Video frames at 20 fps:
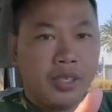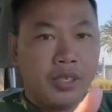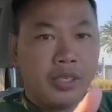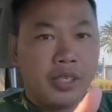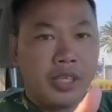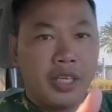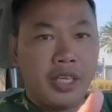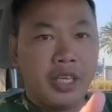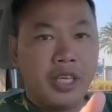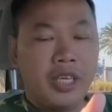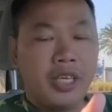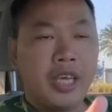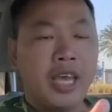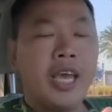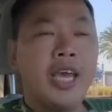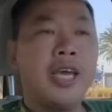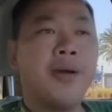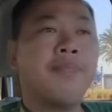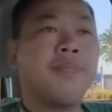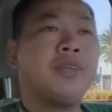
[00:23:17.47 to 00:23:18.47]
thì
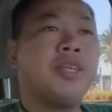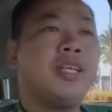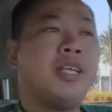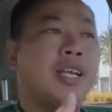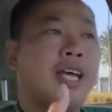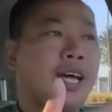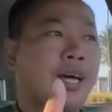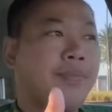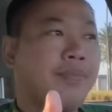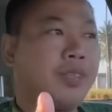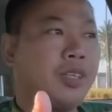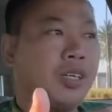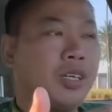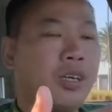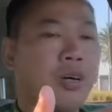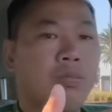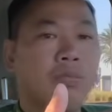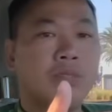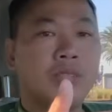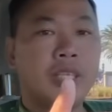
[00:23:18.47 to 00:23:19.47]
em đi làm cho
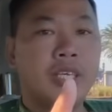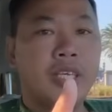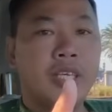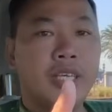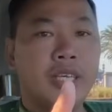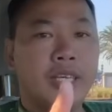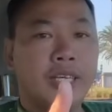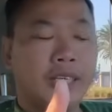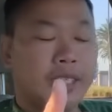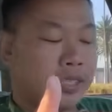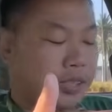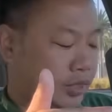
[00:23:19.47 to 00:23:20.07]
công ty uh,